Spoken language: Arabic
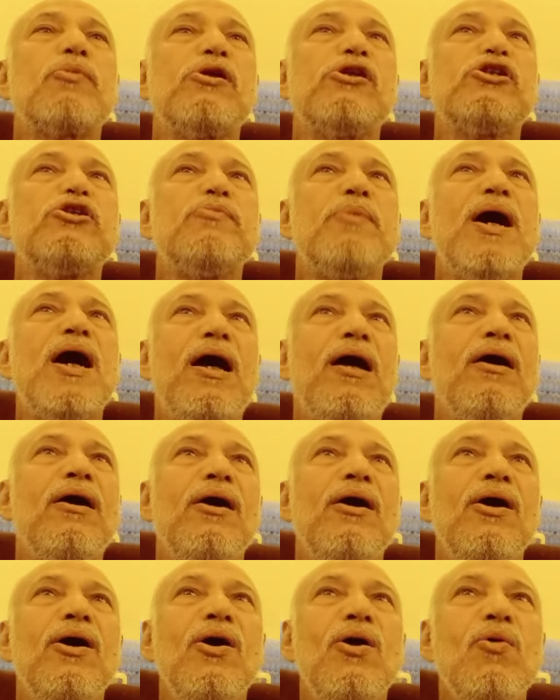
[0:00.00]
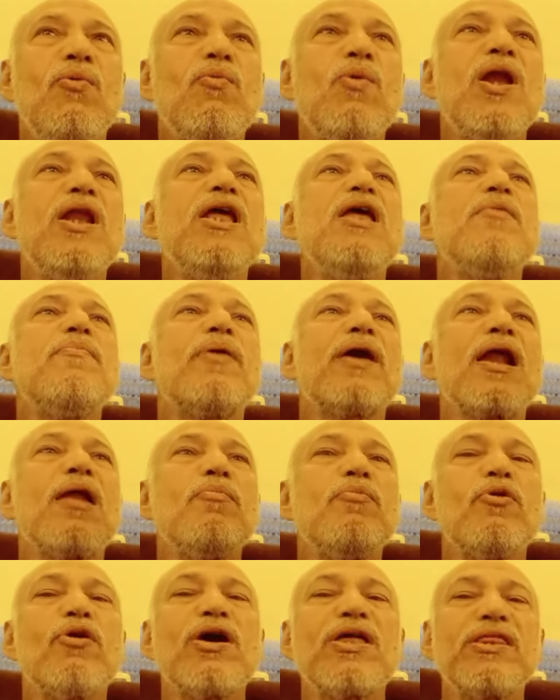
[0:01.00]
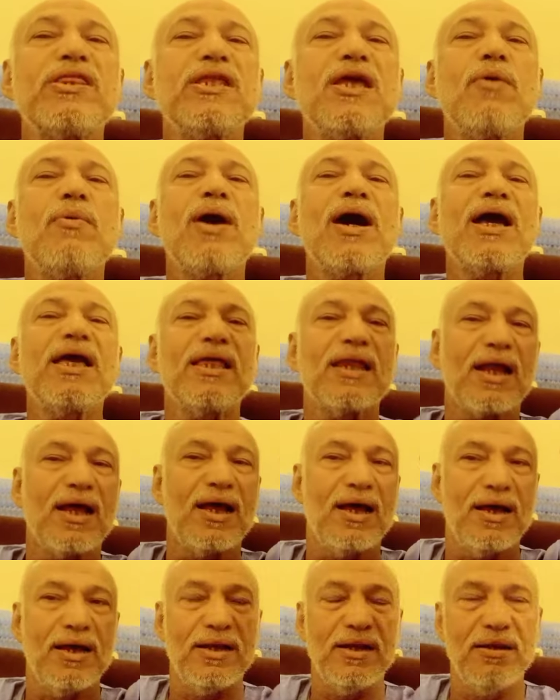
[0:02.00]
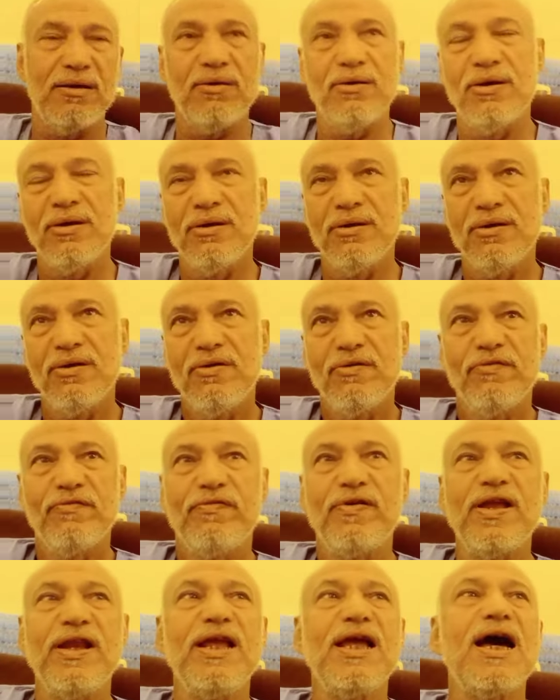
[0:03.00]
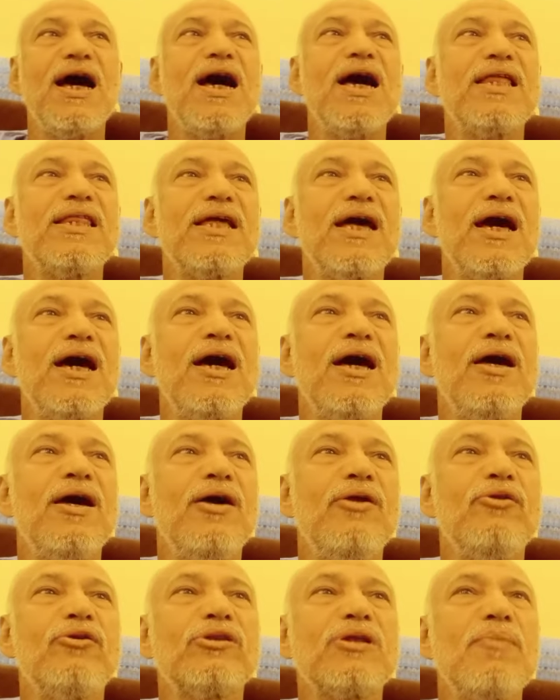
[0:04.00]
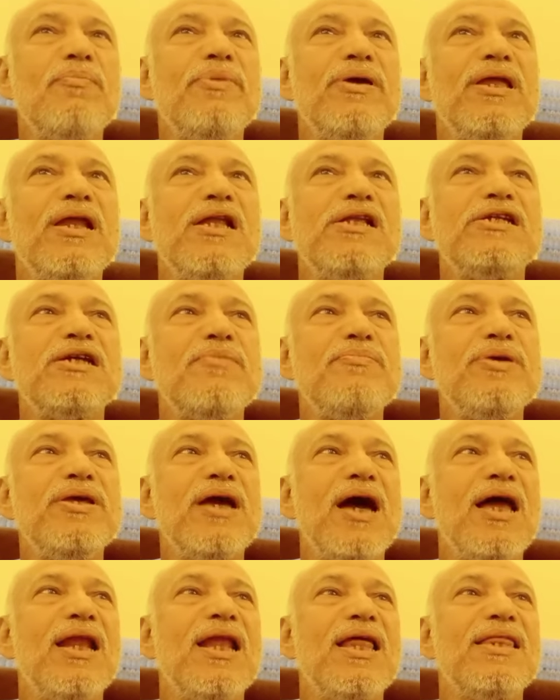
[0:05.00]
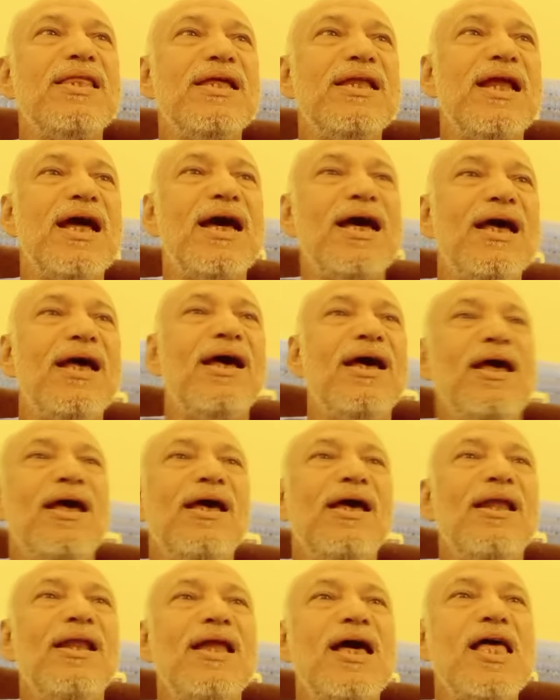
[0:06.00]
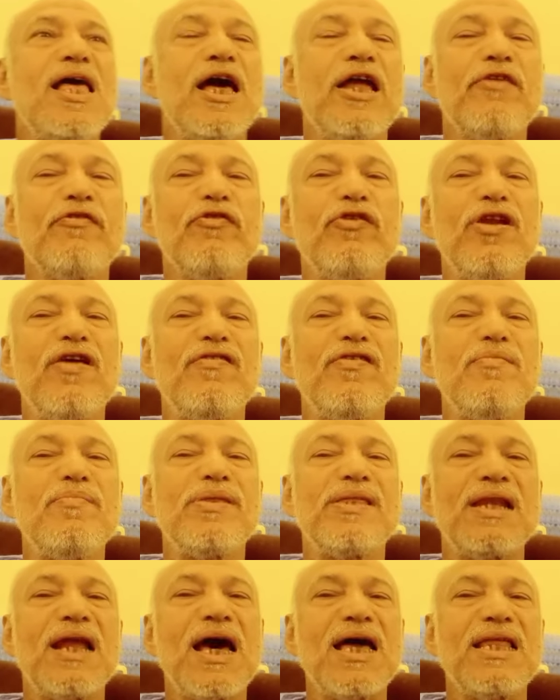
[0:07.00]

والجماع والإبر المغذية وغيرها فلهذا نطمئن الجميع الذين لا يعرفون في مثل